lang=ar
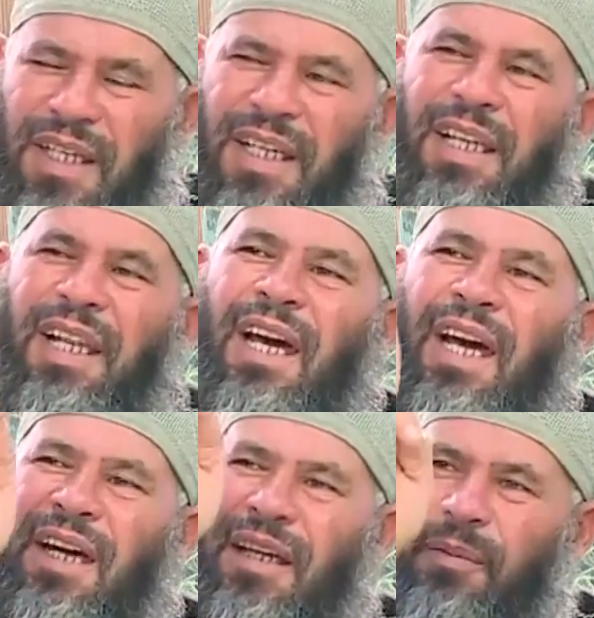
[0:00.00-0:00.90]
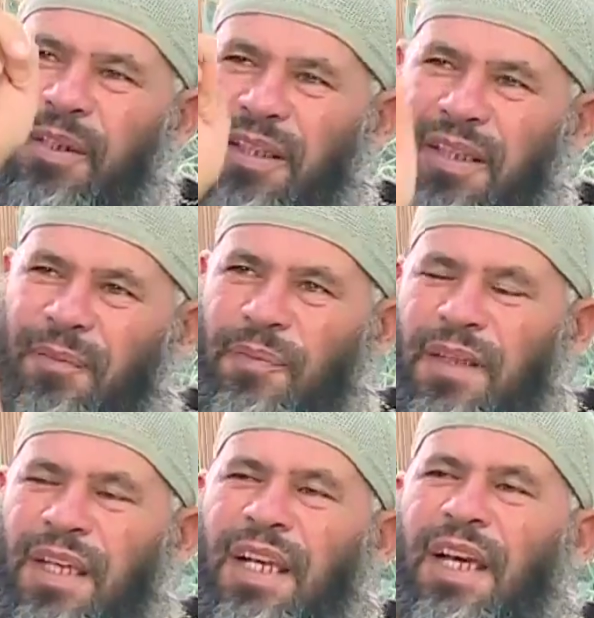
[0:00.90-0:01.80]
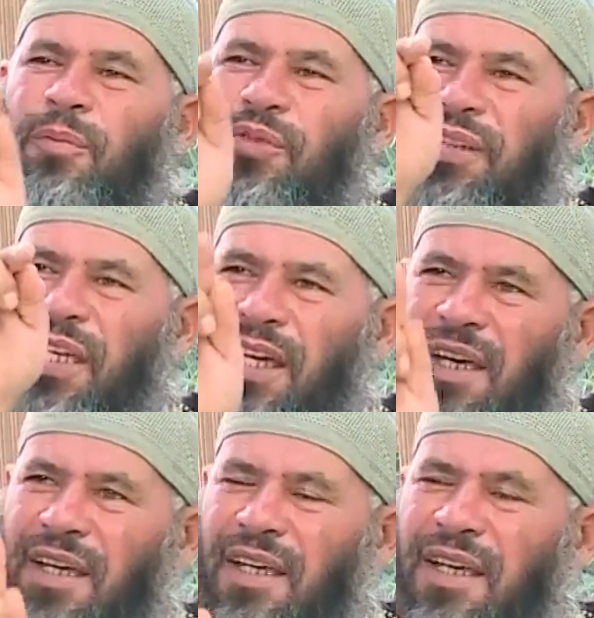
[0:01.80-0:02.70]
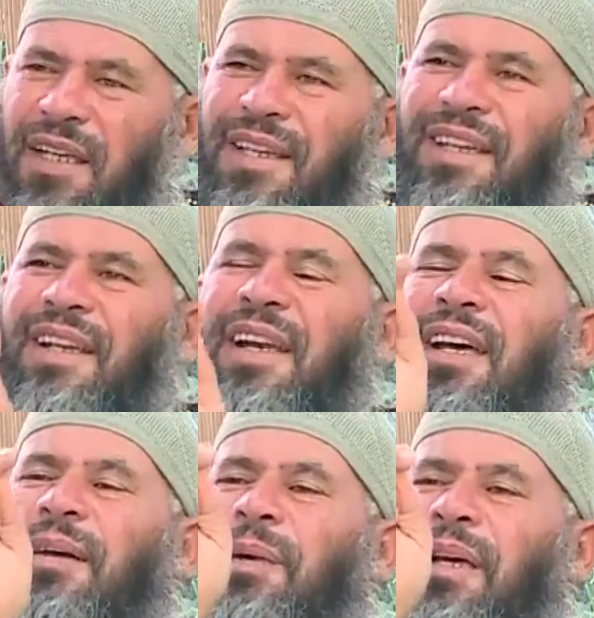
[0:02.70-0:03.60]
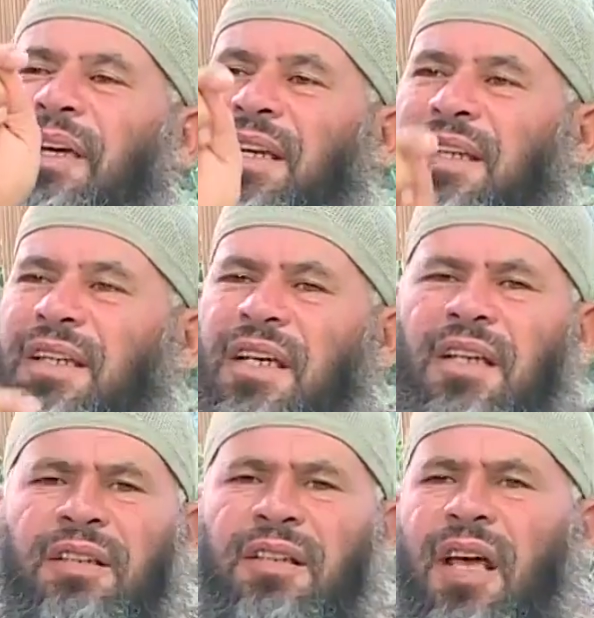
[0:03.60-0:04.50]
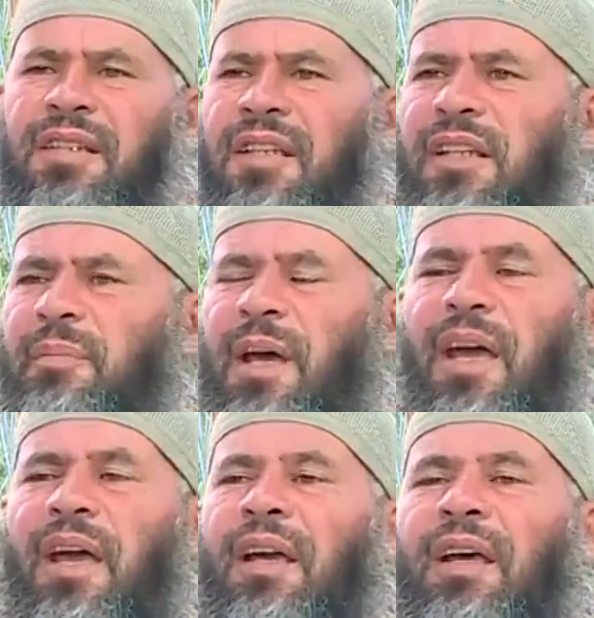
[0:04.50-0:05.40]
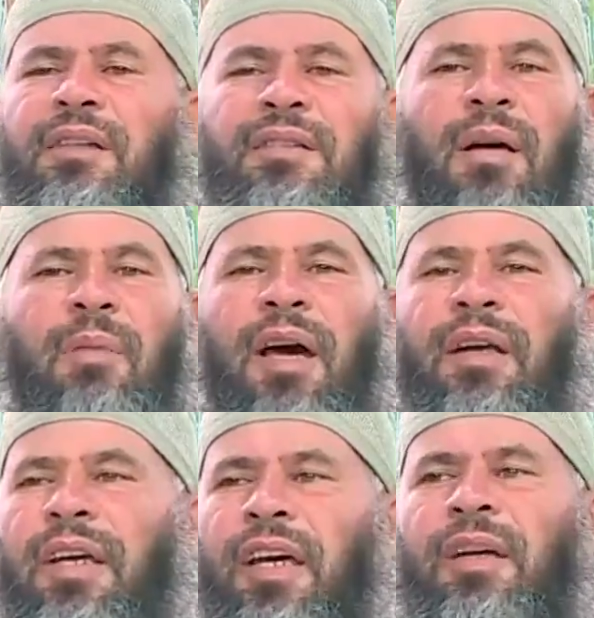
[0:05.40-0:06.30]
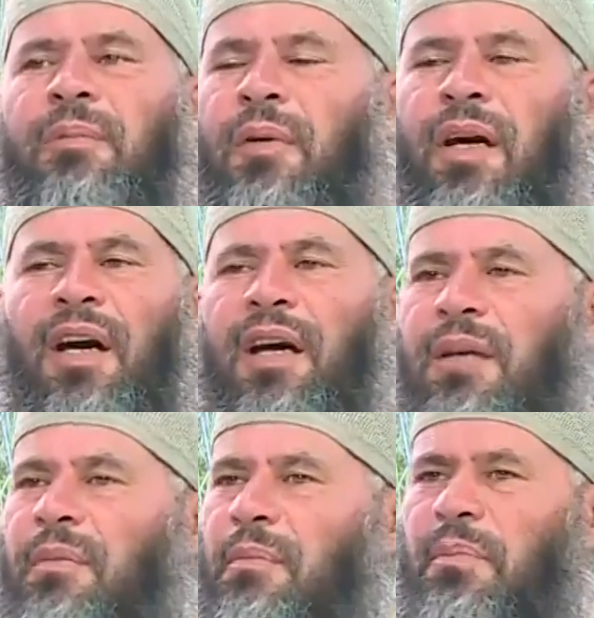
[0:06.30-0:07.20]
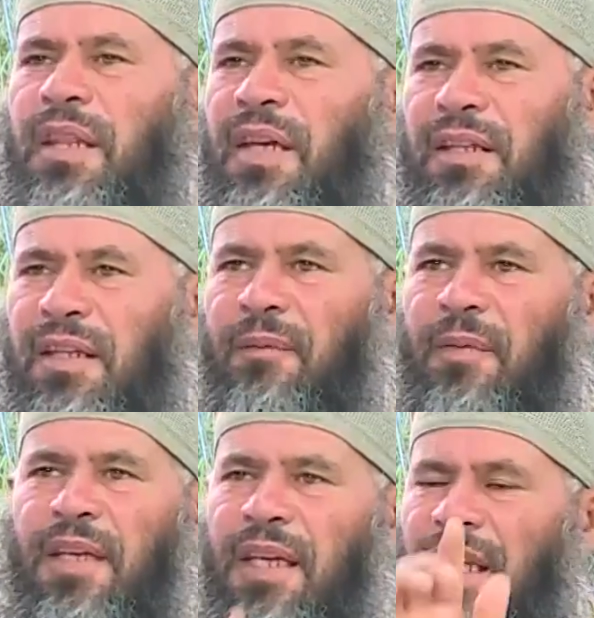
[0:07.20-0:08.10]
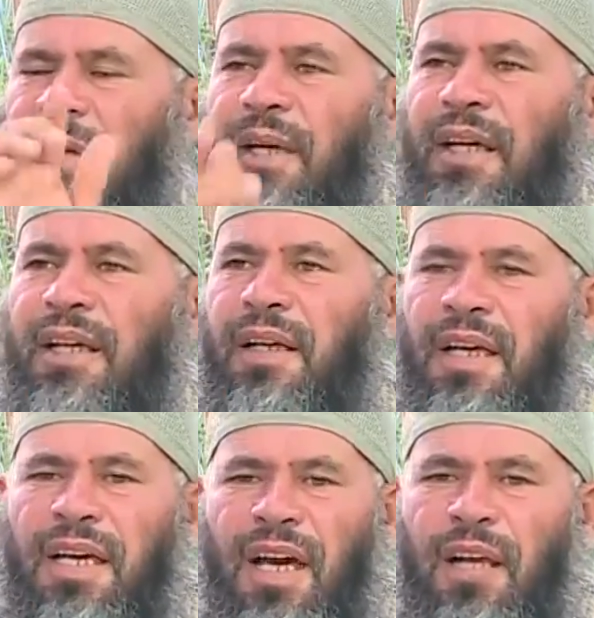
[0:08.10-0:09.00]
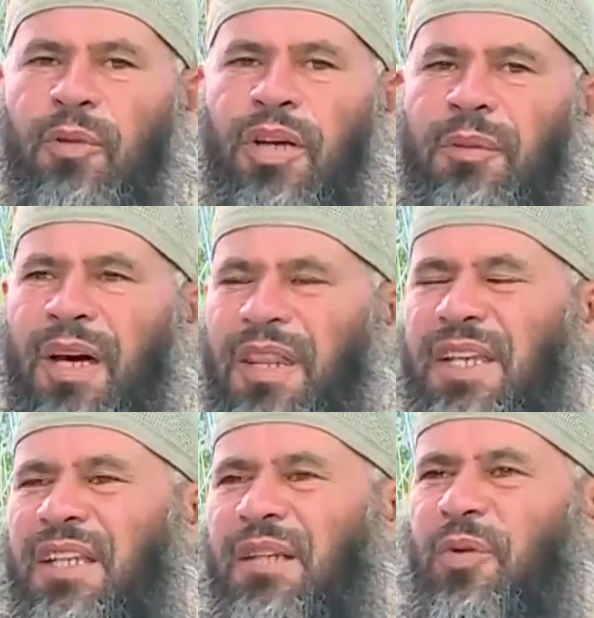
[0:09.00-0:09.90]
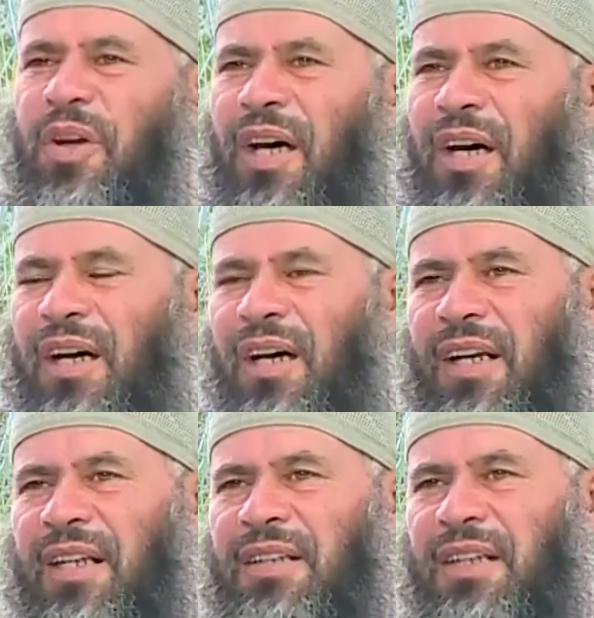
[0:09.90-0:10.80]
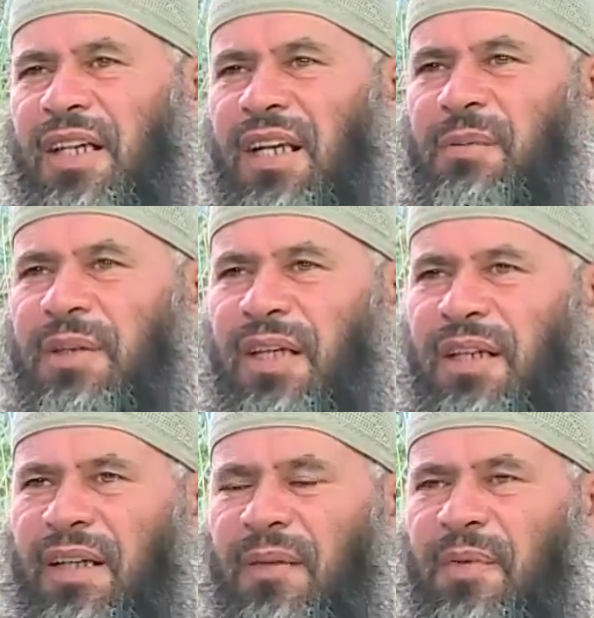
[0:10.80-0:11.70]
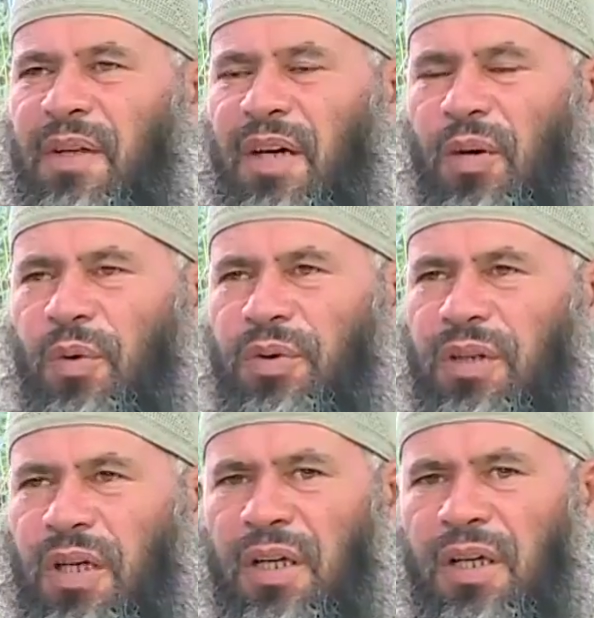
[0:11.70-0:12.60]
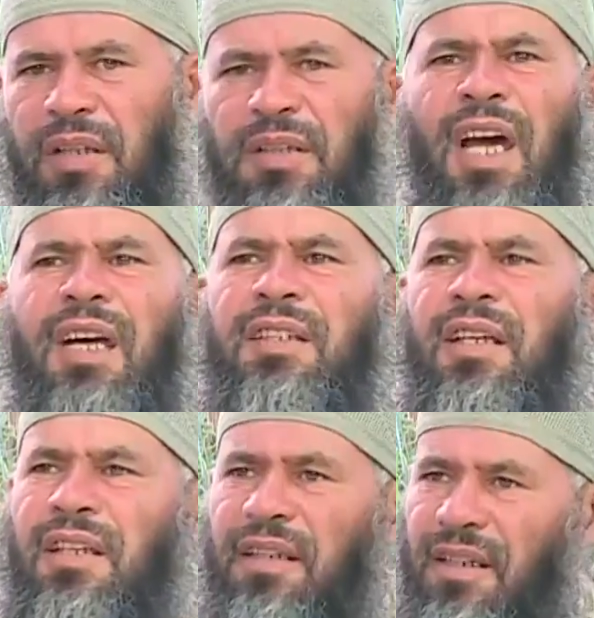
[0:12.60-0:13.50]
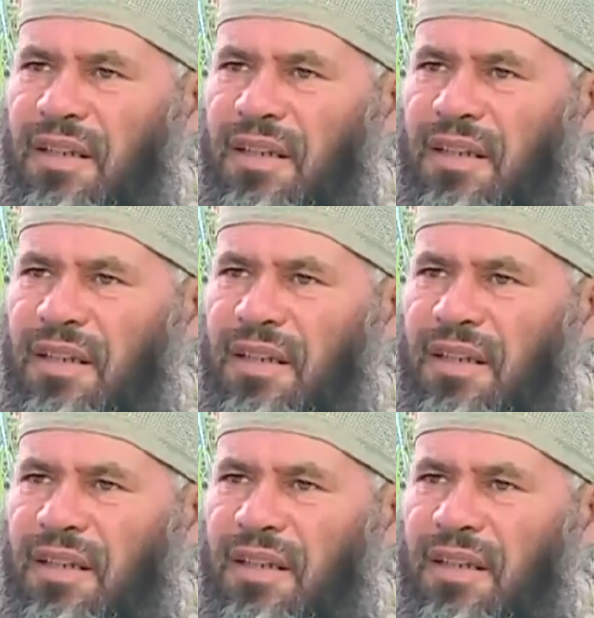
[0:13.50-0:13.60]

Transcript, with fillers: إلى عاقبته إلى منتهاه إلى مآله دراسة المآلات طبعا علم قائم بذاته طيب. إلى مآله المهم قضية المراهقة التي تكلمت عنها الأخت تعتري